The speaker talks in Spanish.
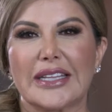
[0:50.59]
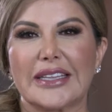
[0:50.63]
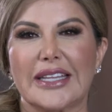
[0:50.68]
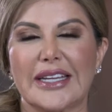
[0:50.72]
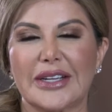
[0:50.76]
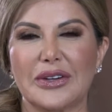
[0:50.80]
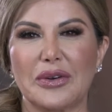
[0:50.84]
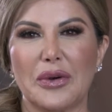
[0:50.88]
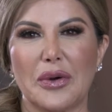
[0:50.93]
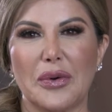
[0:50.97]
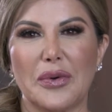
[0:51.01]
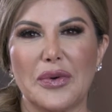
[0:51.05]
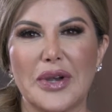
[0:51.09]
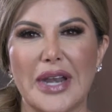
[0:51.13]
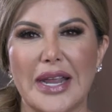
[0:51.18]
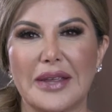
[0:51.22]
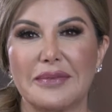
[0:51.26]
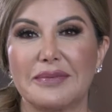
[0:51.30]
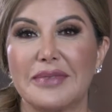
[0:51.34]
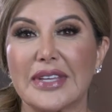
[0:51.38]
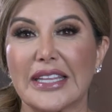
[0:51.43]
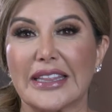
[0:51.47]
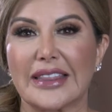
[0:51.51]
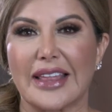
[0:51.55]
tengo
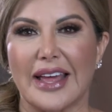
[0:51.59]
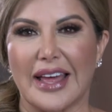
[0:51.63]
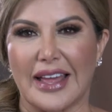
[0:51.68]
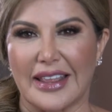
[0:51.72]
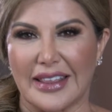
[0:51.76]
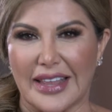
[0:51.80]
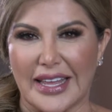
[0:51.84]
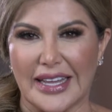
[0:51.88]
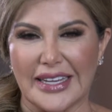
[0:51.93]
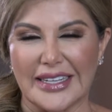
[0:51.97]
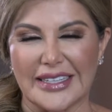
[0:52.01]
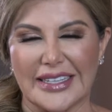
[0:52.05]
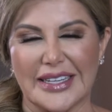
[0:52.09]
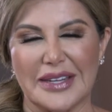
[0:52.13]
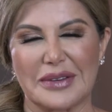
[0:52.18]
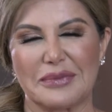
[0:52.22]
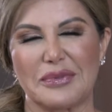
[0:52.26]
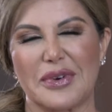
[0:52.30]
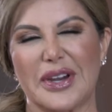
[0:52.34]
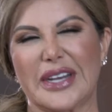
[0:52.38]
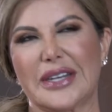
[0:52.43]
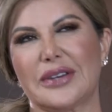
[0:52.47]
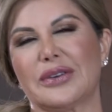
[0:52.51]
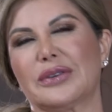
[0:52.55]
una invitada que
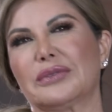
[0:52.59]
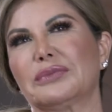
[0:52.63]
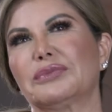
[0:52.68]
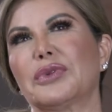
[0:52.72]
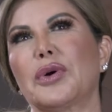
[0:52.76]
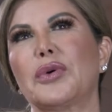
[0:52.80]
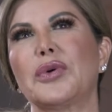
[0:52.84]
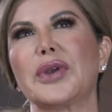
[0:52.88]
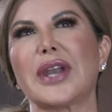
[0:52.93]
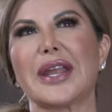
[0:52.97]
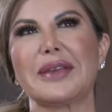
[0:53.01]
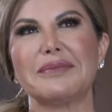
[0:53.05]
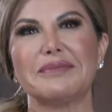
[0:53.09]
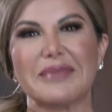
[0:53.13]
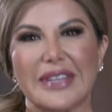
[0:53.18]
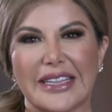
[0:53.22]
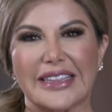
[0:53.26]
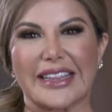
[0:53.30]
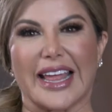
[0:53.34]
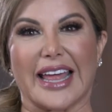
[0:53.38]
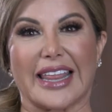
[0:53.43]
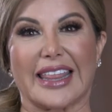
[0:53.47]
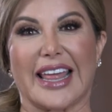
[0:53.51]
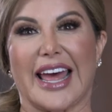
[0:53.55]
bueno, una
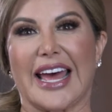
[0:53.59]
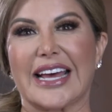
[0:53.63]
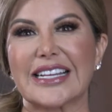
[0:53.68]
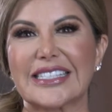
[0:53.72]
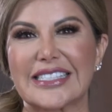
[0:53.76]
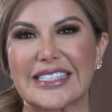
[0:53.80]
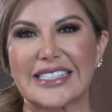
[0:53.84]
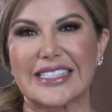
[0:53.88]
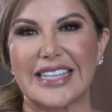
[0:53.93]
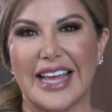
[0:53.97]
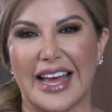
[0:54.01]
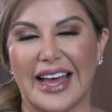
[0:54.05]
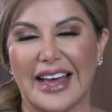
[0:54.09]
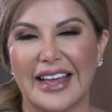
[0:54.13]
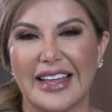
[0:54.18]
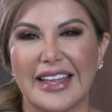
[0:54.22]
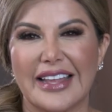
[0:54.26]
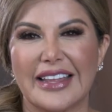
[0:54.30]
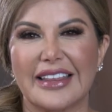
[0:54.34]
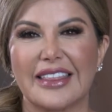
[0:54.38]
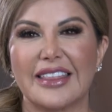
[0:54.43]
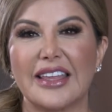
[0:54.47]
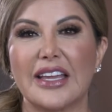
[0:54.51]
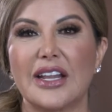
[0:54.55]
invitadaza
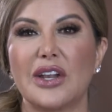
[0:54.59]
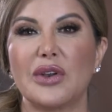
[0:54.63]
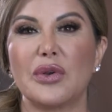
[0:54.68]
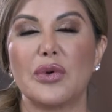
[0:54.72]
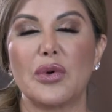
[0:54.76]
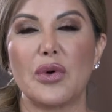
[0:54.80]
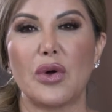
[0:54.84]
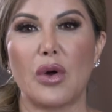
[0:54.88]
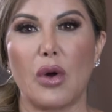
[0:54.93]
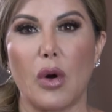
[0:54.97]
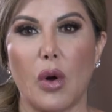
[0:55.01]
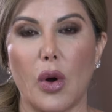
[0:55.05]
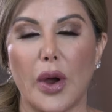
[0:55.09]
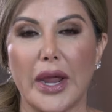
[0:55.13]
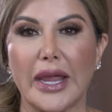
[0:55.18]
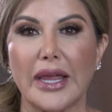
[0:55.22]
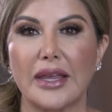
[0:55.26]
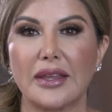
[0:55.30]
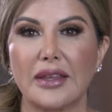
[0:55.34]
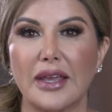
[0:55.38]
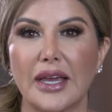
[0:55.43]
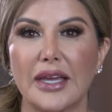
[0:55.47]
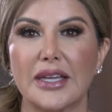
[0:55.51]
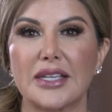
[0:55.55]
de lujo.
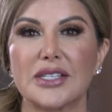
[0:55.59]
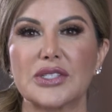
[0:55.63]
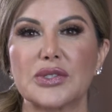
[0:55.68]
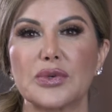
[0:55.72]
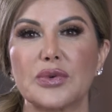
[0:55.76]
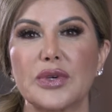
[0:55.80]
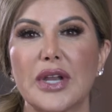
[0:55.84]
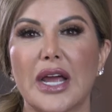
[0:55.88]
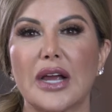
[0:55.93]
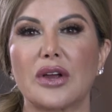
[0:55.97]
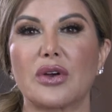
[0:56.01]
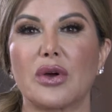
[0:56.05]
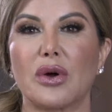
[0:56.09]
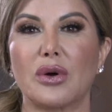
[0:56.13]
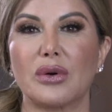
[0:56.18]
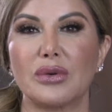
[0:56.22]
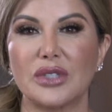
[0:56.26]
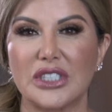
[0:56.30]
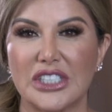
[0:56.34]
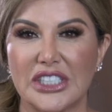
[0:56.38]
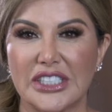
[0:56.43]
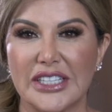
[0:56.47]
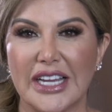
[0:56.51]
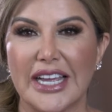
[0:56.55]
Ella es una
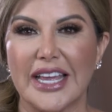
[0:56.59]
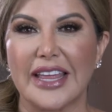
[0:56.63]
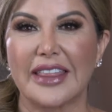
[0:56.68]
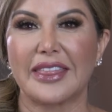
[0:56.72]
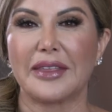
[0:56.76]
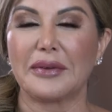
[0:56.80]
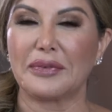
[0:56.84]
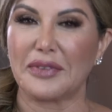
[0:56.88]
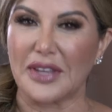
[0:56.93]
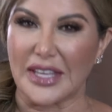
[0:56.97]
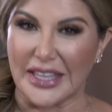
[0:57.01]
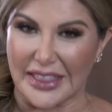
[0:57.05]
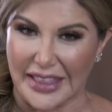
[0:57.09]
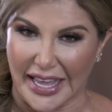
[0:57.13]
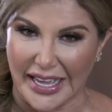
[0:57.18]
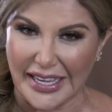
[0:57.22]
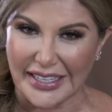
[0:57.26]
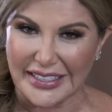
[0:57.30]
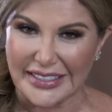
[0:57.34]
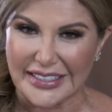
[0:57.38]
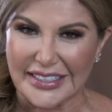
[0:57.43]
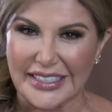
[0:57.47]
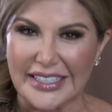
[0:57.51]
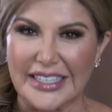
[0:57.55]
coach de
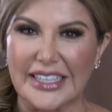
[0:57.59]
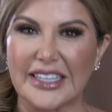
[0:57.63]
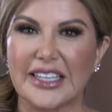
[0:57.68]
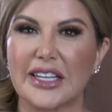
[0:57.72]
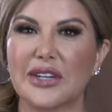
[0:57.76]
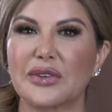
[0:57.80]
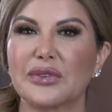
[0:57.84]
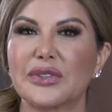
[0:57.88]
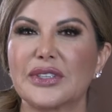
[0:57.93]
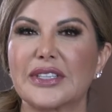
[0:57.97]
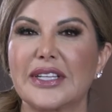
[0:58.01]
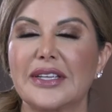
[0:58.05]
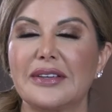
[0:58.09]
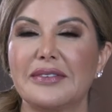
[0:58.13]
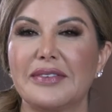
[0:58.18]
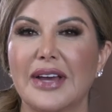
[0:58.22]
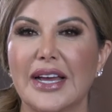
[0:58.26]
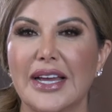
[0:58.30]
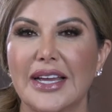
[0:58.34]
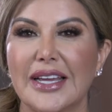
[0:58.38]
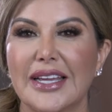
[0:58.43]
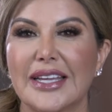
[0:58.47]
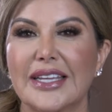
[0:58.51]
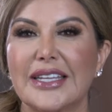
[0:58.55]
vida,
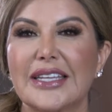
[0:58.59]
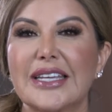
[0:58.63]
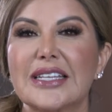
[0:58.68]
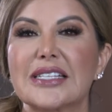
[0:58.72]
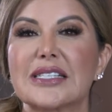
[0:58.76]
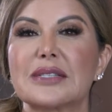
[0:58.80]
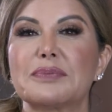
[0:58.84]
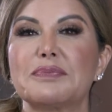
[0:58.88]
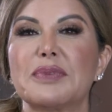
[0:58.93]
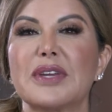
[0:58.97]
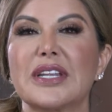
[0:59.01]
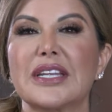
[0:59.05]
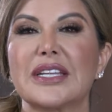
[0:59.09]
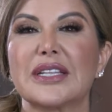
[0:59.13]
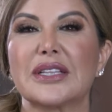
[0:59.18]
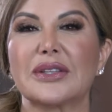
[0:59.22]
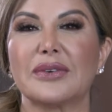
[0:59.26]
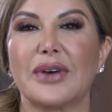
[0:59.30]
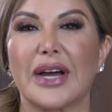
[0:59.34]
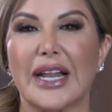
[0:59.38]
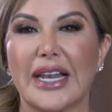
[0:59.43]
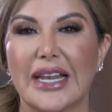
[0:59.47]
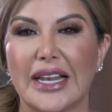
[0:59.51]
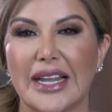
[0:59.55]
ejecutiva y
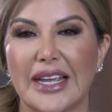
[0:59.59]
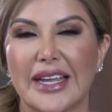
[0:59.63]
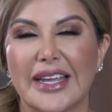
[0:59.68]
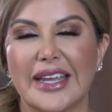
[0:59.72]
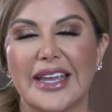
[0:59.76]
espiritual.